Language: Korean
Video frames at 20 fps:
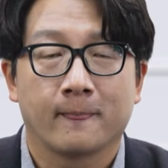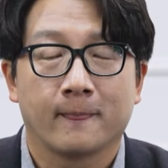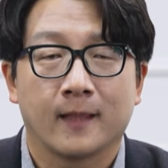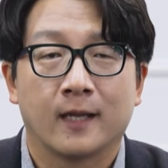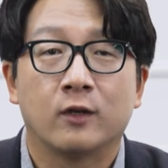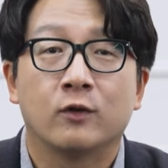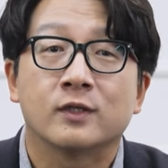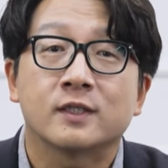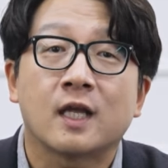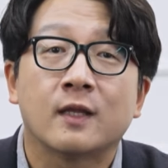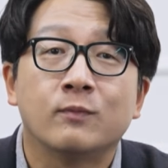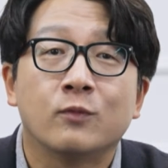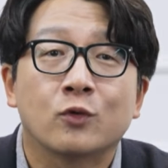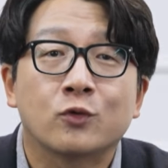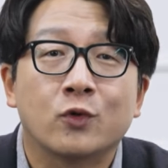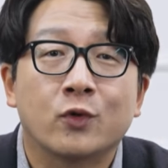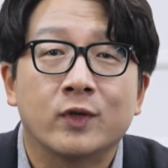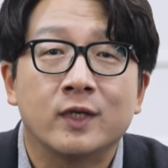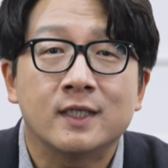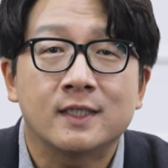그리고
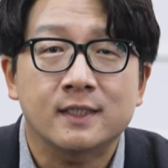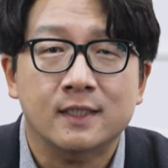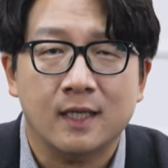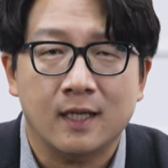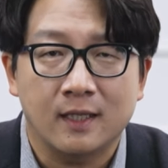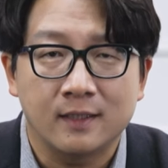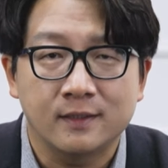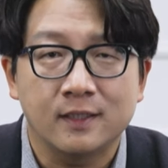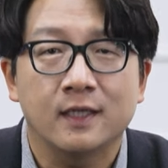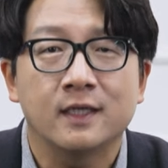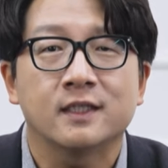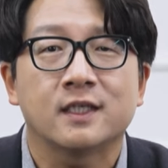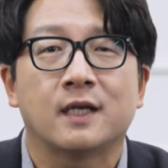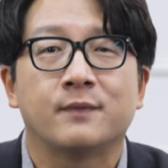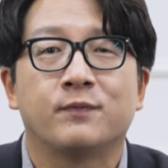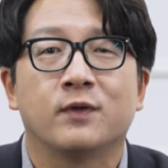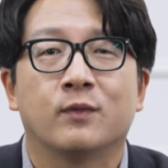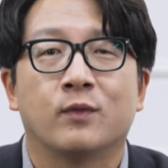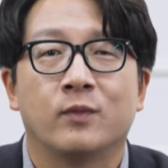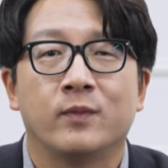삼복도로를 찬찬히
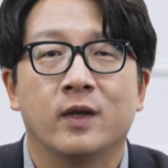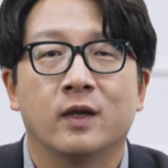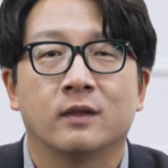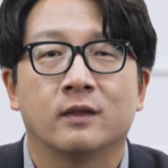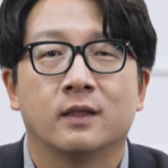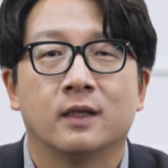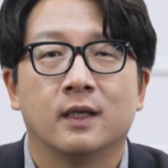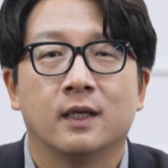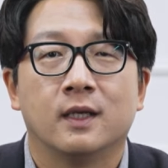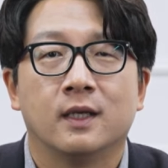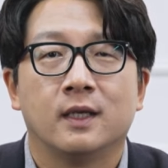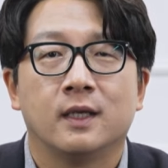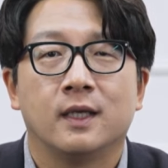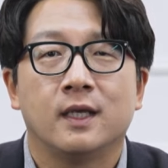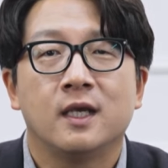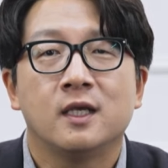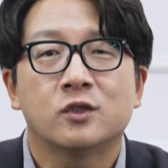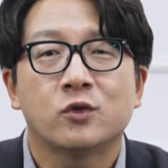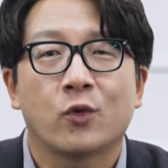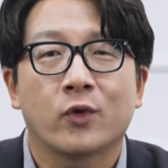살펴보면
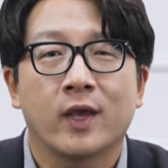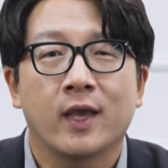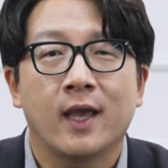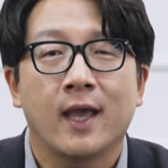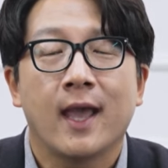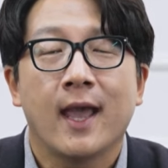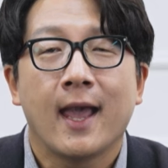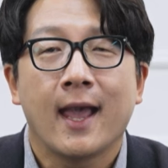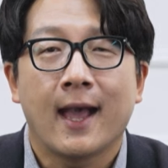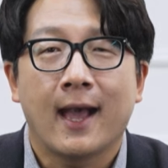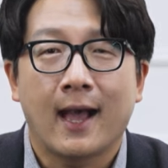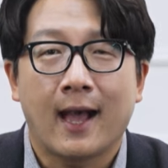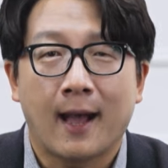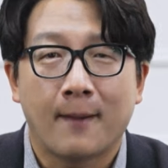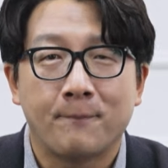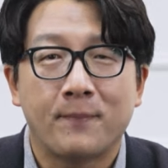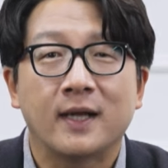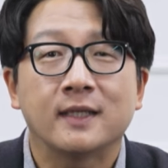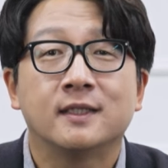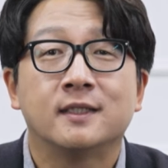이 속에
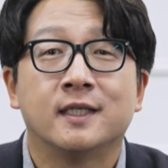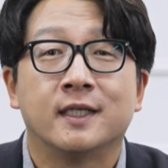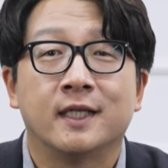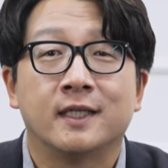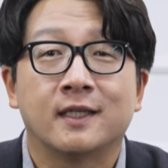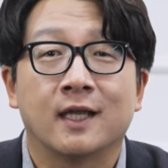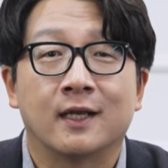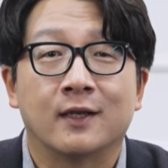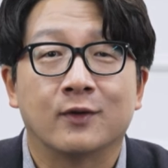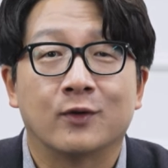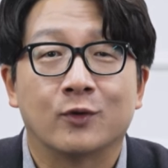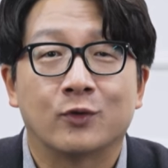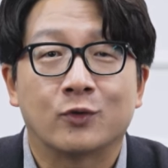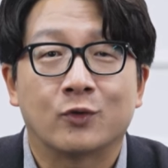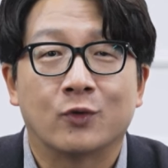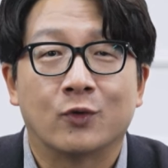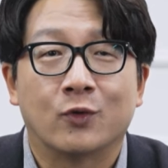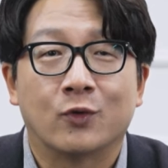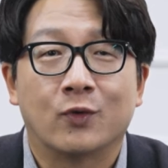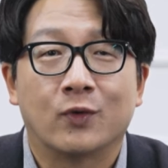아파트들이 있다는
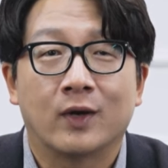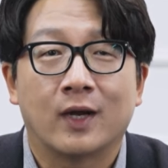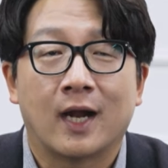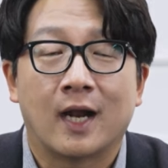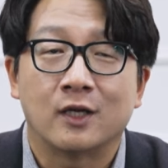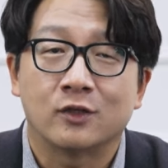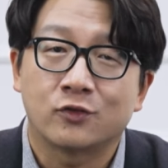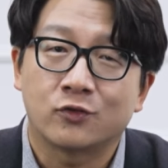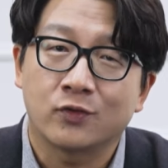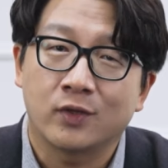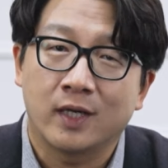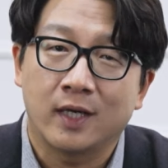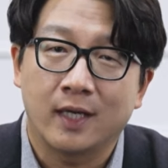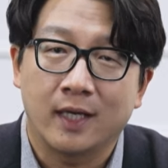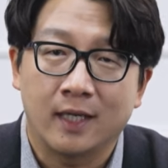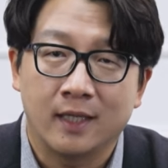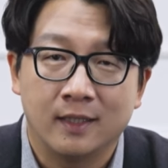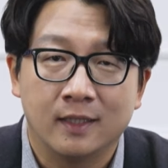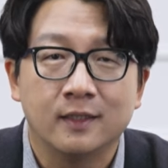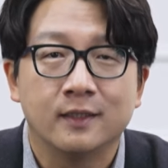것도 알 수가
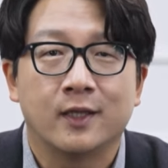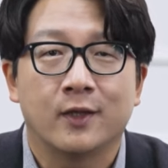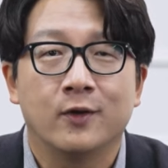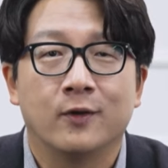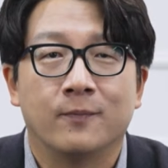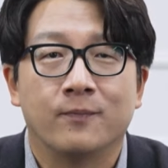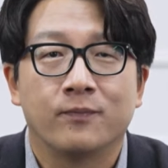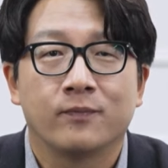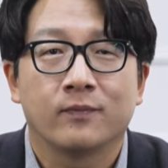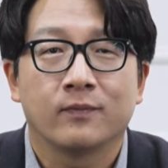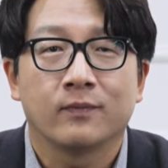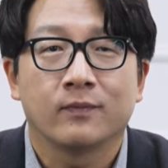있는데요.